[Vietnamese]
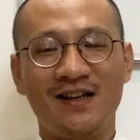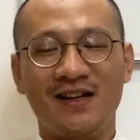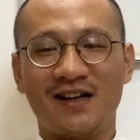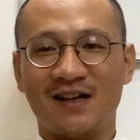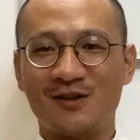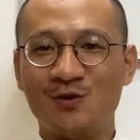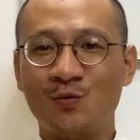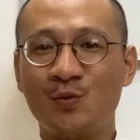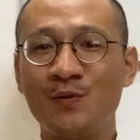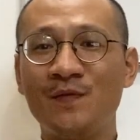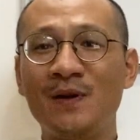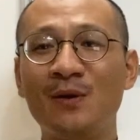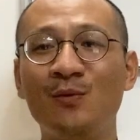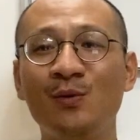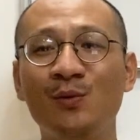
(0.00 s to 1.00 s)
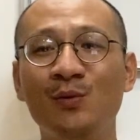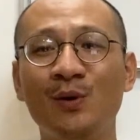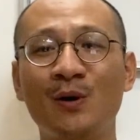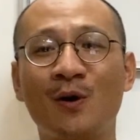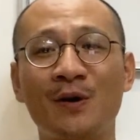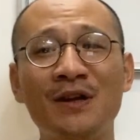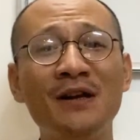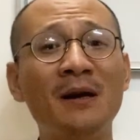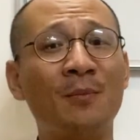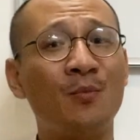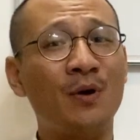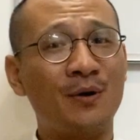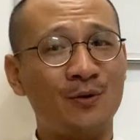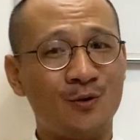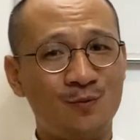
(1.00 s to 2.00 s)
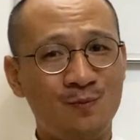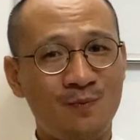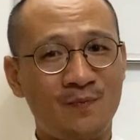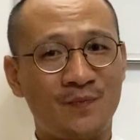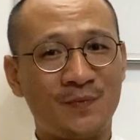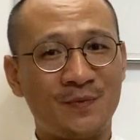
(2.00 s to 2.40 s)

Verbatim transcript: À, chúc quý vị luôn luôn có những lập luận đúng